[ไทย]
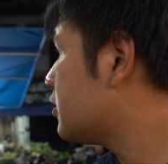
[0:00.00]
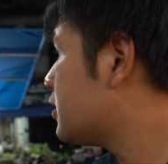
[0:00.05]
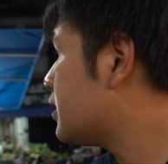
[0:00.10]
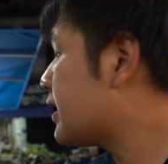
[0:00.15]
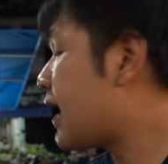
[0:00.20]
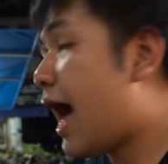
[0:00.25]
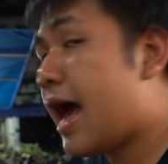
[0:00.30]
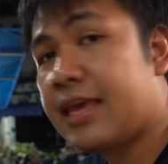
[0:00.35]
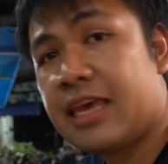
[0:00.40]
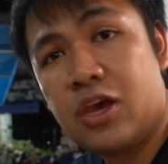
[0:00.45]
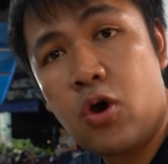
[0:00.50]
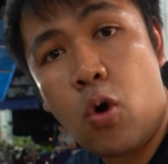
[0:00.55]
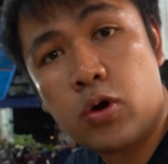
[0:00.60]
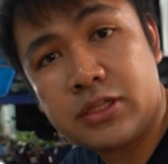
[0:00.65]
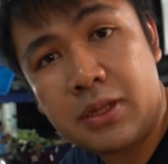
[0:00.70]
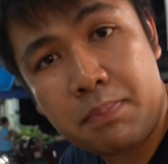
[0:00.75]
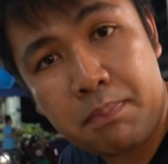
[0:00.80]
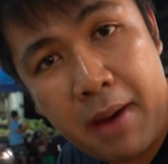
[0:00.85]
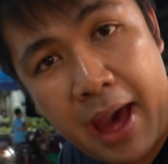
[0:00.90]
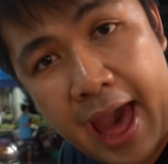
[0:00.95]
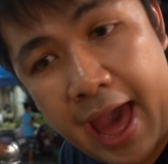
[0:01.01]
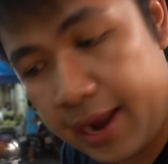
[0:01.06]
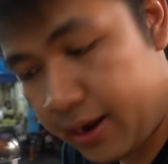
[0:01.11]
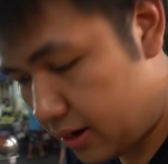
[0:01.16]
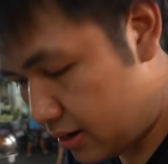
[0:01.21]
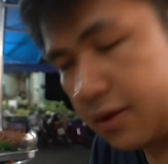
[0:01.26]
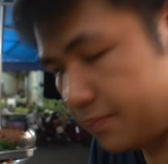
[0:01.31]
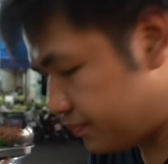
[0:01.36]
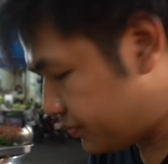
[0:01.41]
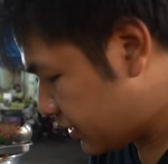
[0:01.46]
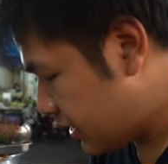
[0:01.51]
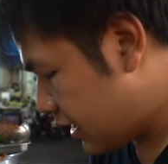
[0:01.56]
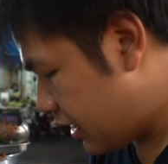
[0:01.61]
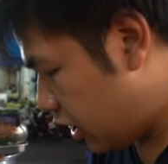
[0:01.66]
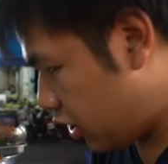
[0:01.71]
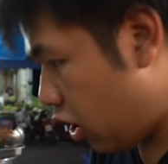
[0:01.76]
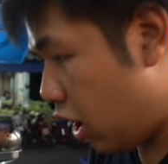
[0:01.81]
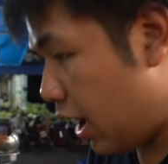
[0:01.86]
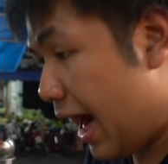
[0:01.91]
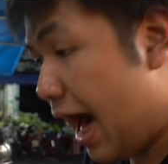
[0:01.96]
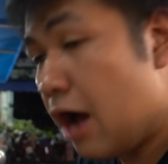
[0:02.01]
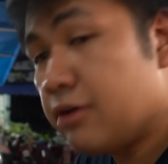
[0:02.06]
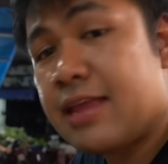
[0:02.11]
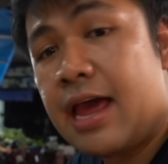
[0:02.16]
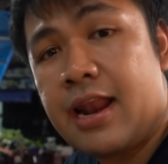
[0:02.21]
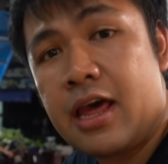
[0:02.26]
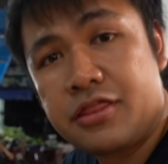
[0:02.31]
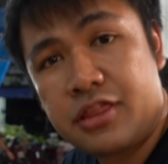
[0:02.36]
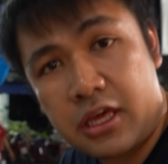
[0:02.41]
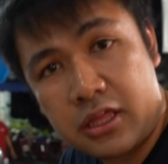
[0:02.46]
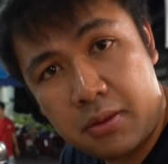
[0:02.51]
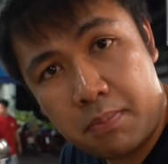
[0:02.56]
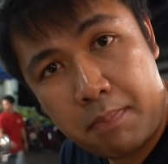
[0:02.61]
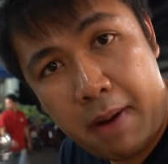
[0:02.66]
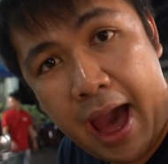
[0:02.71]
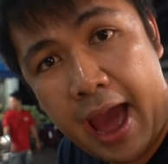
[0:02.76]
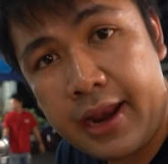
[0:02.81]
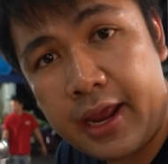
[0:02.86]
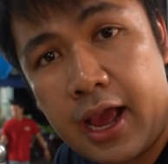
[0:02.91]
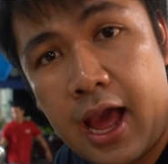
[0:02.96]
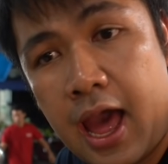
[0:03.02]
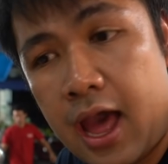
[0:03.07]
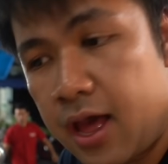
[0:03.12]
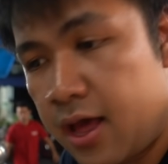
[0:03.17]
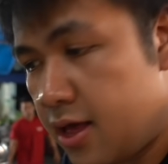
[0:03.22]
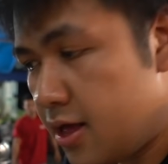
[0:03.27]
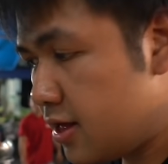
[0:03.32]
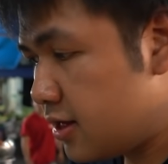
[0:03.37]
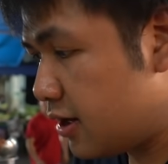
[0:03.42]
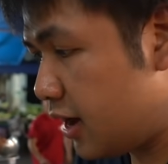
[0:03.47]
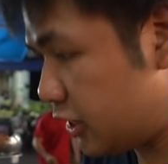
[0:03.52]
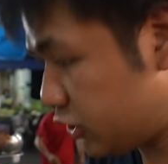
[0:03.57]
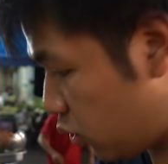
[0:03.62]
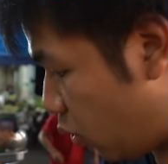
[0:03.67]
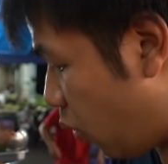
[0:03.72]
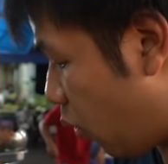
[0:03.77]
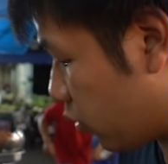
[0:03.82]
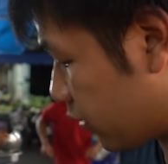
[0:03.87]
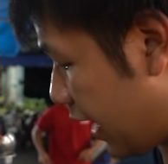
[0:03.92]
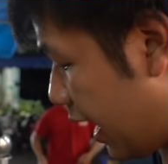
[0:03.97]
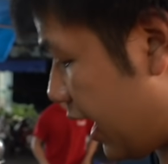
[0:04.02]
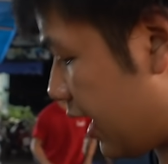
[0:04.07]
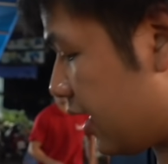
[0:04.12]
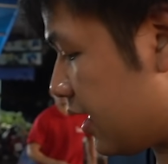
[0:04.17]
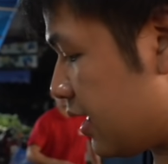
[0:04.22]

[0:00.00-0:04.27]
ขากีหกสิบบาท แล้วก็ข้าวจานละสี่สิบาท เองอะเฮ้ย ถูกนะ